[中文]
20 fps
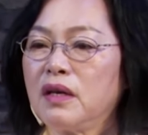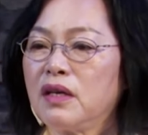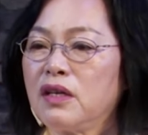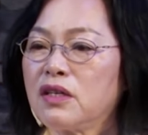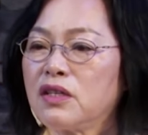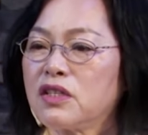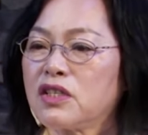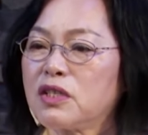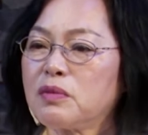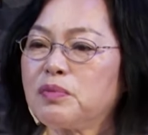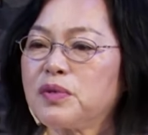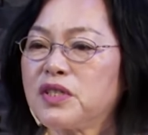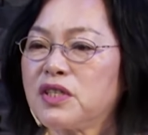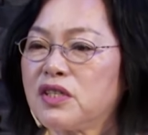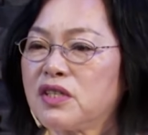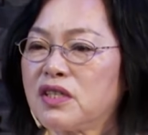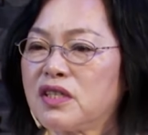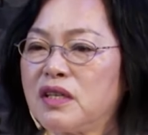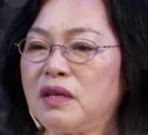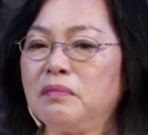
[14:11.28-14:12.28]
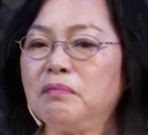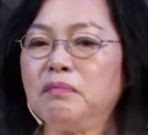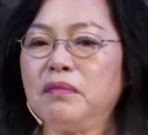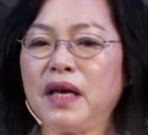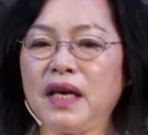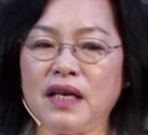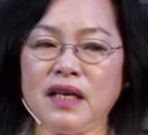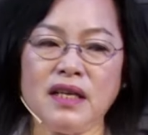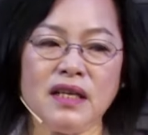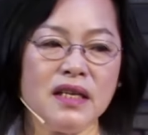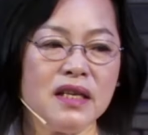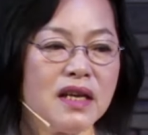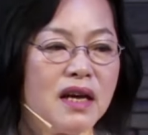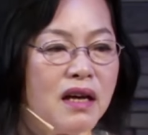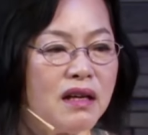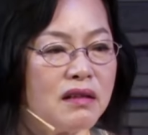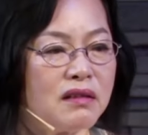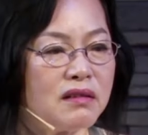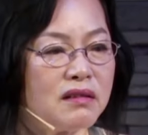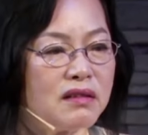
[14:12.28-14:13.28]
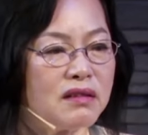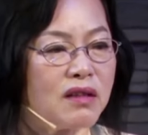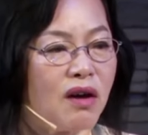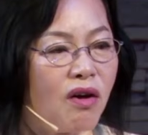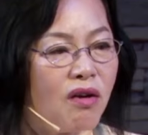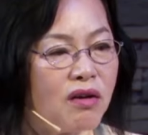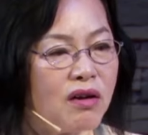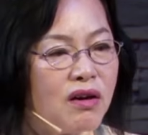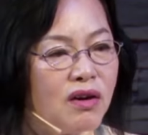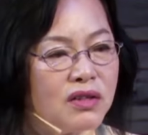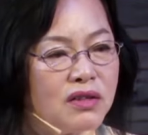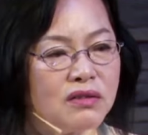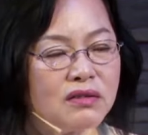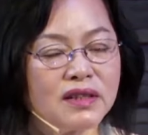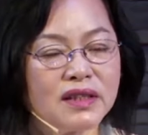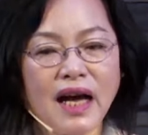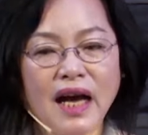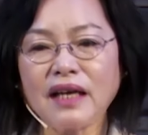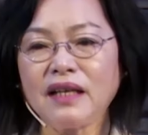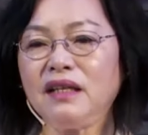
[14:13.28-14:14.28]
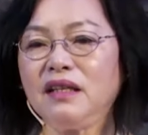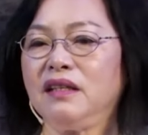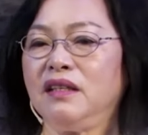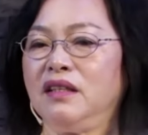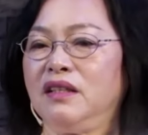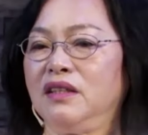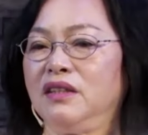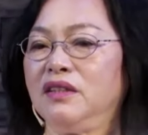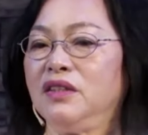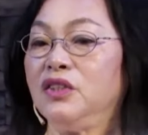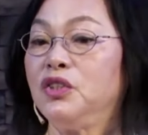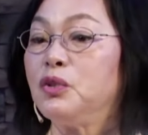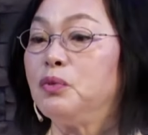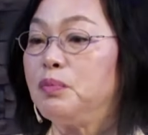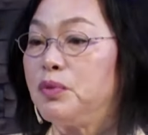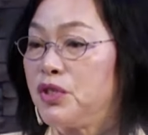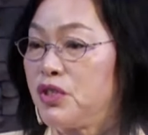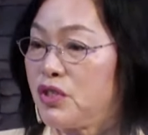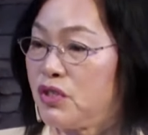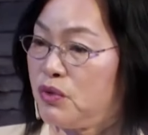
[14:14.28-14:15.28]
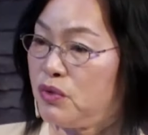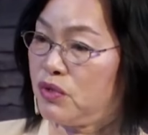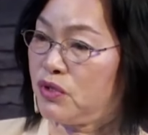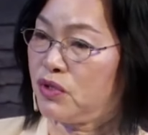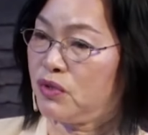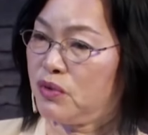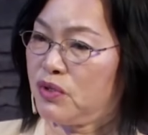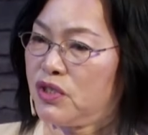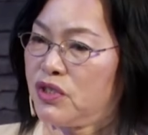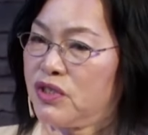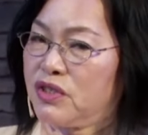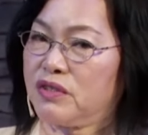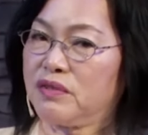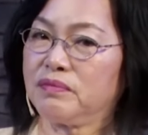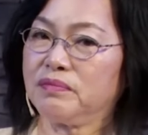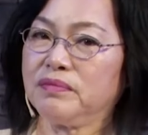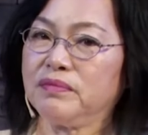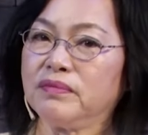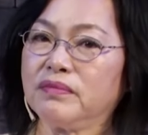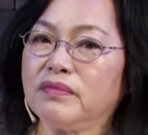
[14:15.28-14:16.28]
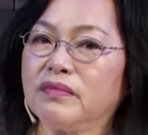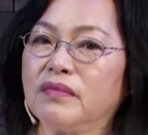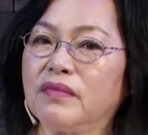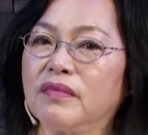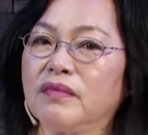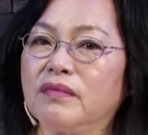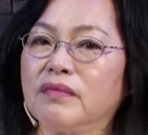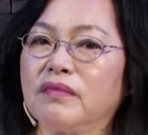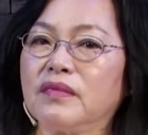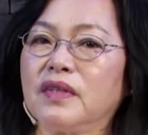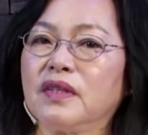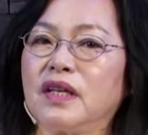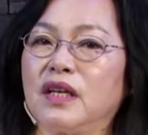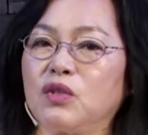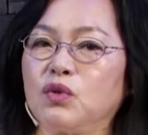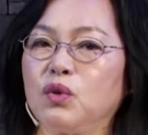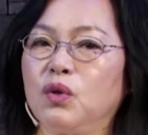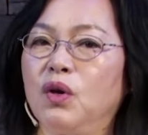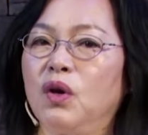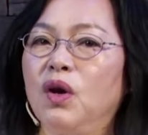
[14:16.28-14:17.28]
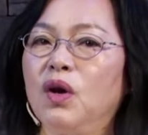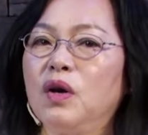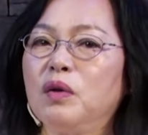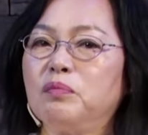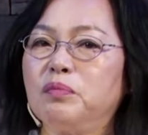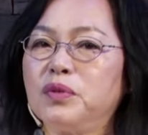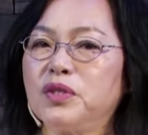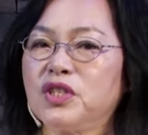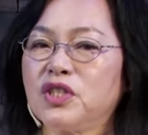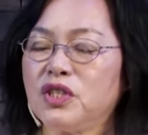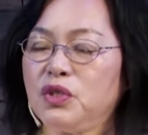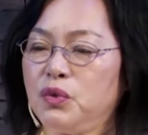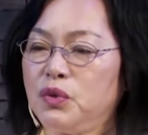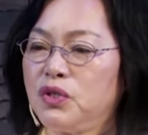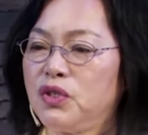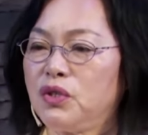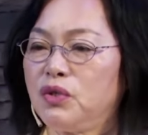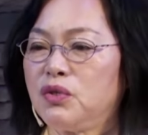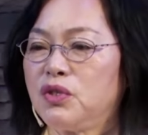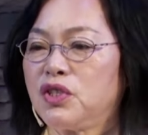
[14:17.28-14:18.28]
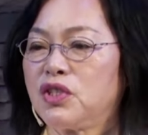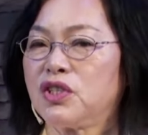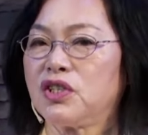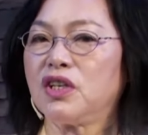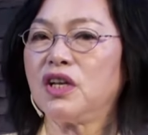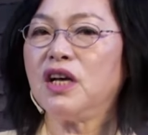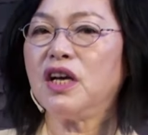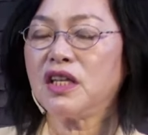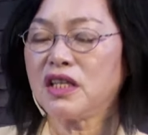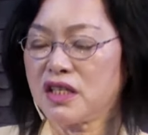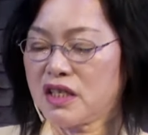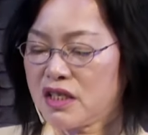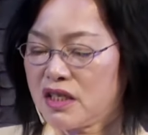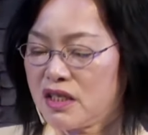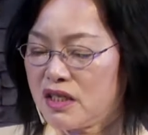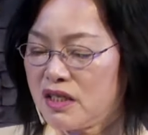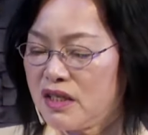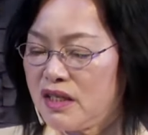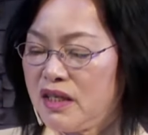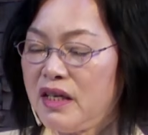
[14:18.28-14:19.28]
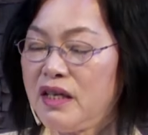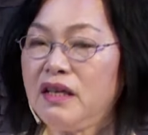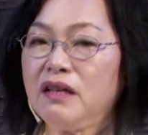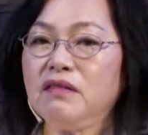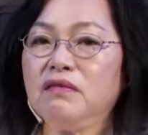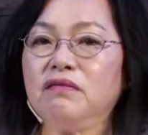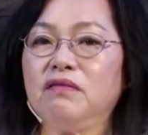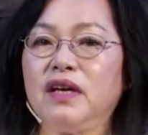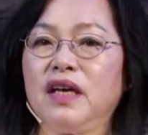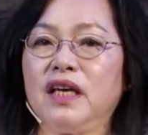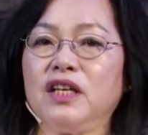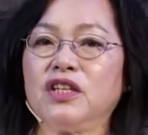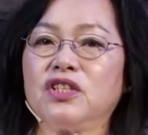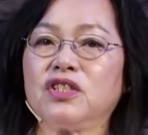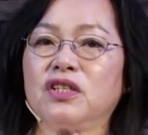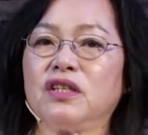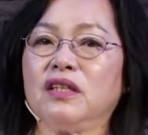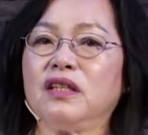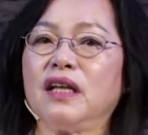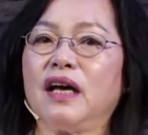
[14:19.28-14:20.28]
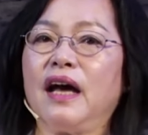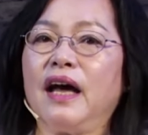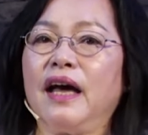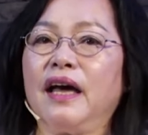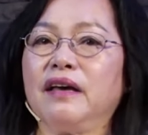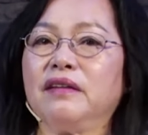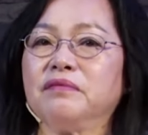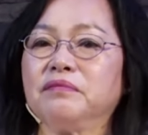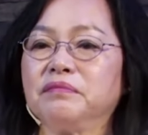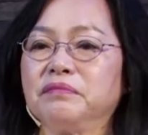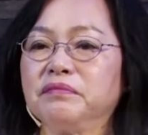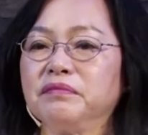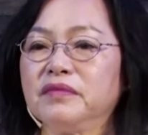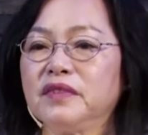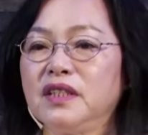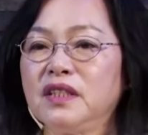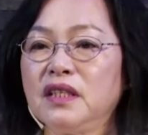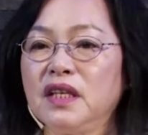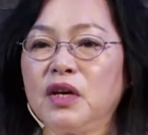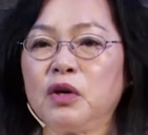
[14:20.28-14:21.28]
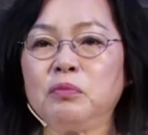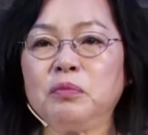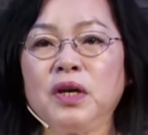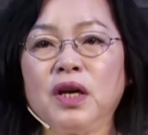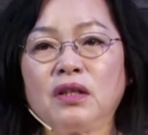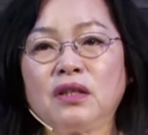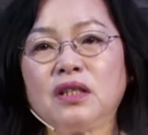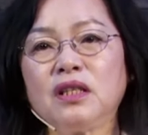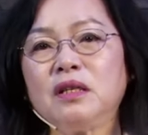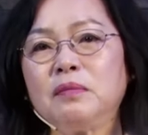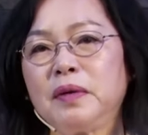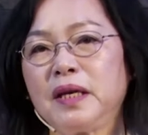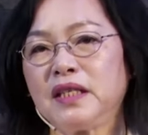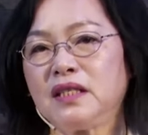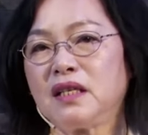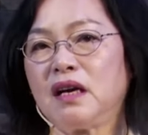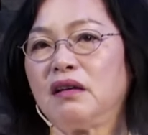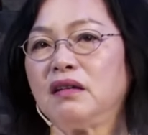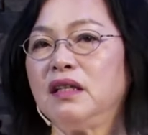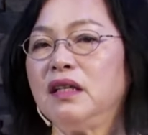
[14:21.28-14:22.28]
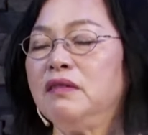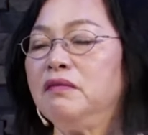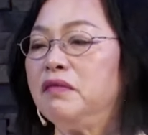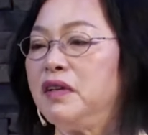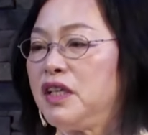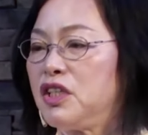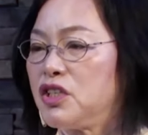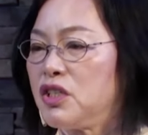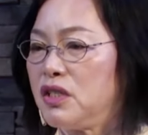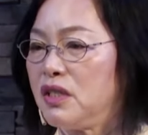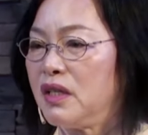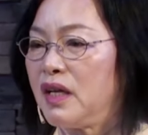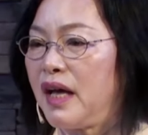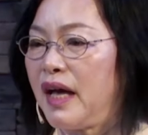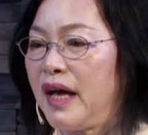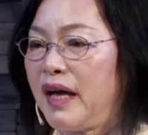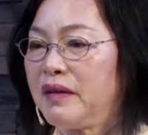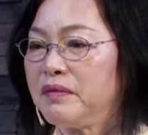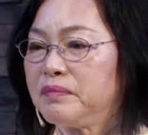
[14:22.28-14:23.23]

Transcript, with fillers: 是不是神每一样祷告都答应你，你就不至于羞耻？他说：“不至于羞耻，是因为神的爱。”今天我们要特别讲，因为神的爱。